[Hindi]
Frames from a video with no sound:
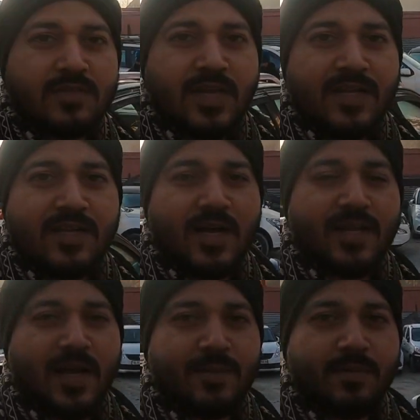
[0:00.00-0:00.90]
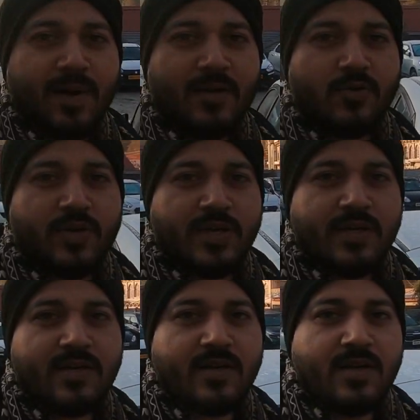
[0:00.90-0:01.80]
सारी कार यहाँ पे पार्क हुई है
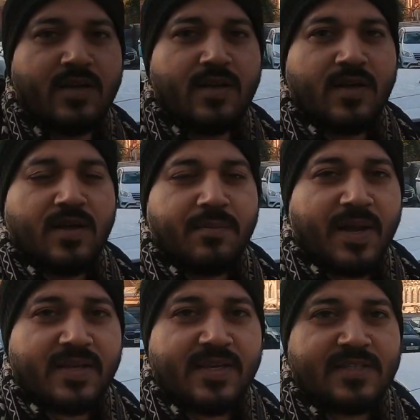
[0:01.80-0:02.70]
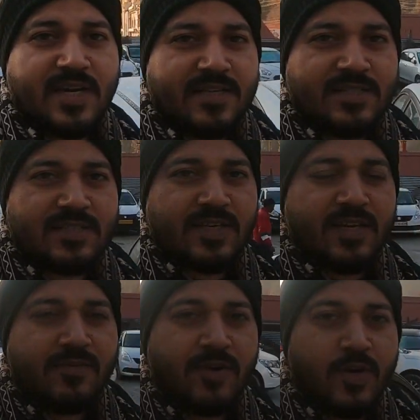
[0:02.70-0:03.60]
पार्किंग के चार्जेस है
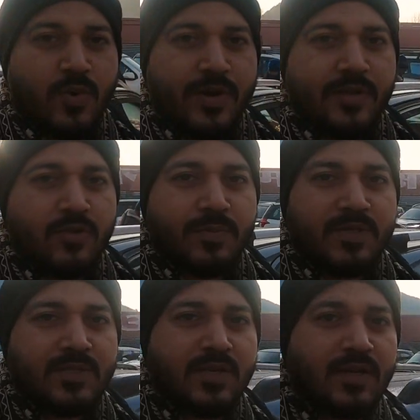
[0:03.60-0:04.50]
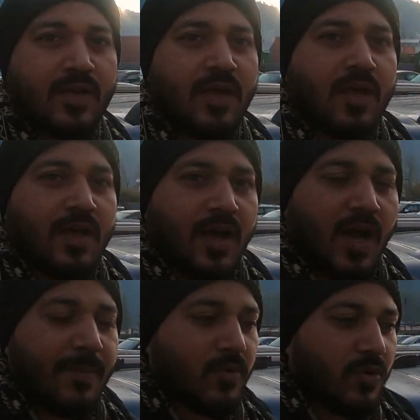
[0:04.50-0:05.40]
वन ट्वेंटी रुपीज़
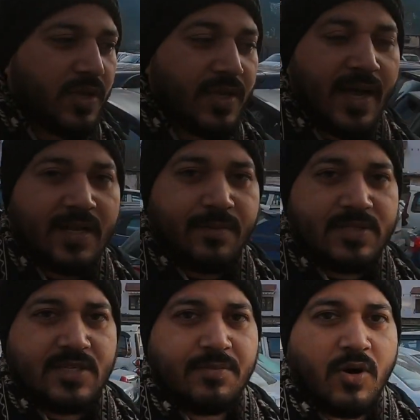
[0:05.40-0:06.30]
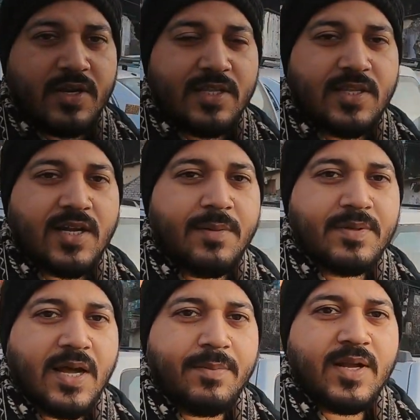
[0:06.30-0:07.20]
आपको ग्यारह बजे मॉर्निंग तक आप
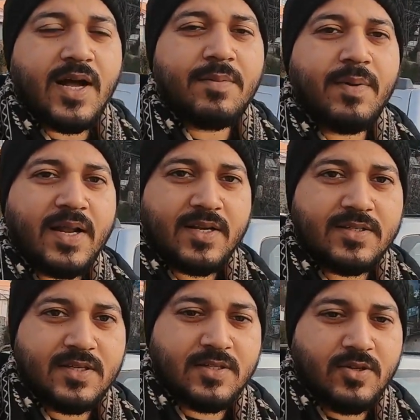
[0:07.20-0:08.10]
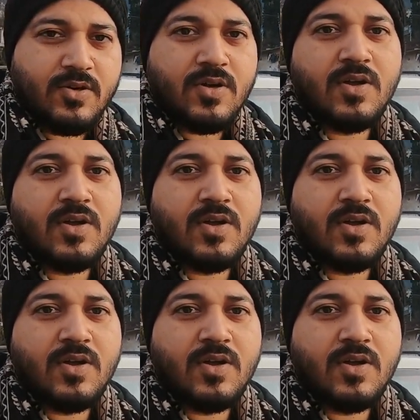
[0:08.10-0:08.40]
यहाँ पे कार पार्क कर सकते हो